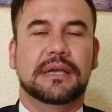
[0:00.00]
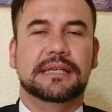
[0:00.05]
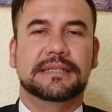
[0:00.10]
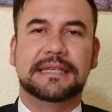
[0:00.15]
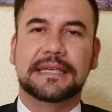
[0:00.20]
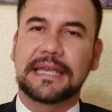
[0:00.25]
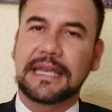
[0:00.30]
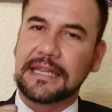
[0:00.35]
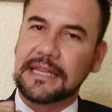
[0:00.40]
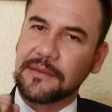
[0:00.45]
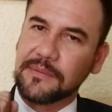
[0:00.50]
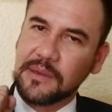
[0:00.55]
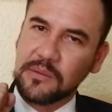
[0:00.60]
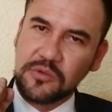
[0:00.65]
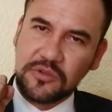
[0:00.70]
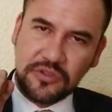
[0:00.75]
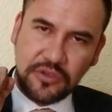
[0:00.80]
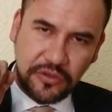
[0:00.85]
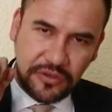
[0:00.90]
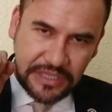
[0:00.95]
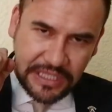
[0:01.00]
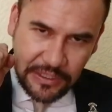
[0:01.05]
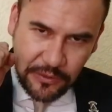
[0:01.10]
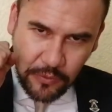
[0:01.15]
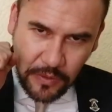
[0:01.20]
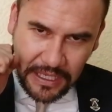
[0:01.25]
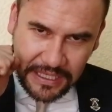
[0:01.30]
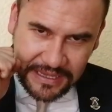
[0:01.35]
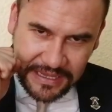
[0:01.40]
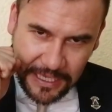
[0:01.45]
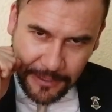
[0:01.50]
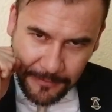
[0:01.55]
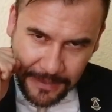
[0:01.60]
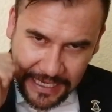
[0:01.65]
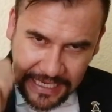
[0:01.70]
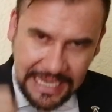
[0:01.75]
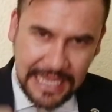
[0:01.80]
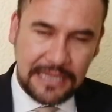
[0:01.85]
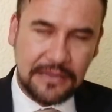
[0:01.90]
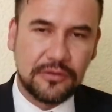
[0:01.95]
Así que debemos continuar
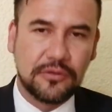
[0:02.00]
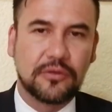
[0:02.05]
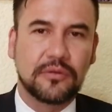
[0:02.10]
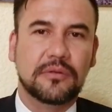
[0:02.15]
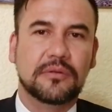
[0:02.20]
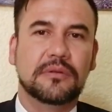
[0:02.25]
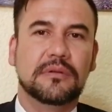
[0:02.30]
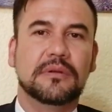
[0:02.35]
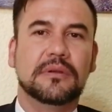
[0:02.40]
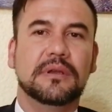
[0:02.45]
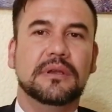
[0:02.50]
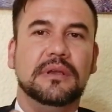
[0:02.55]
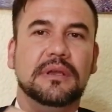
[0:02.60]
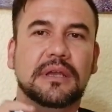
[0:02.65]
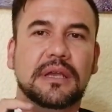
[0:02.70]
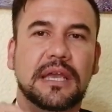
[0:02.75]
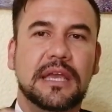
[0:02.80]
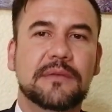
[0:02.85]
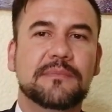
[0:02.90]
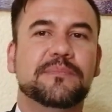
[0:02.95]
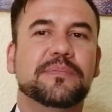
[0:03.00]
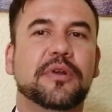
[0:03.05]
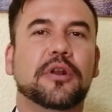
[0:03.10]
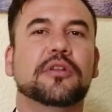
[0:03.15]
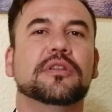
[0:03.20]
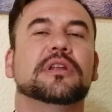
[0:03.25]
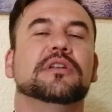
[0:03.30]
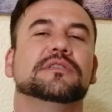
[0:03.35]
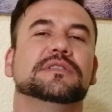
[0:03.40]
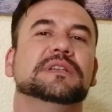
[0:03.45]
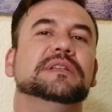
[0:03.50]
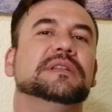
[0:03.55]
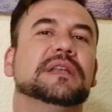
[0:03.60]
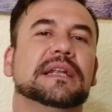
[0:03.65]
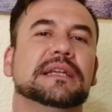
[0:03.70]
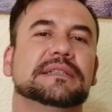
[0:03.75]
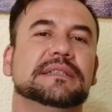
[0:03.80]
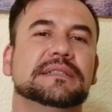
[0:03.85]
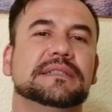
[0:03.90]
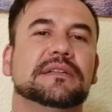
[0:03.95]
trabajando en pro de los
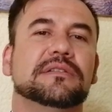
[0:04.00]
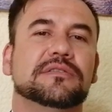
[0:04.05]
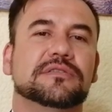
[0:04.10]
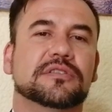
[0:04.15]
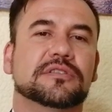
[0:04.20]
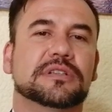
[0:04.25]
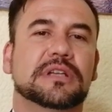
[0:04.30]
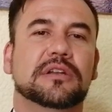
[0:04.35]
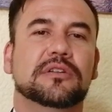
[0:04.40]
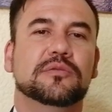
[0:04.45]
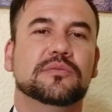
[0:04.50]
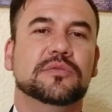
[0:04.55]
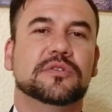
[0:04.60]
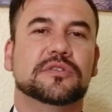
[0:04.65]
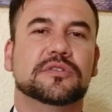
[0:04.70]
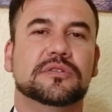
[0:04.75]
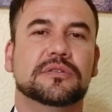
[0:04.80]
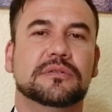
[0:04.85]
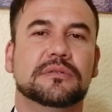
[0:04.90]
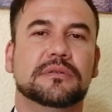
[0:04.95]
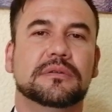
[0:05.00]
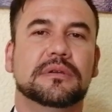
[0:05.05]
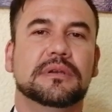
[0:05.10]
intereses de nuestros alumnos.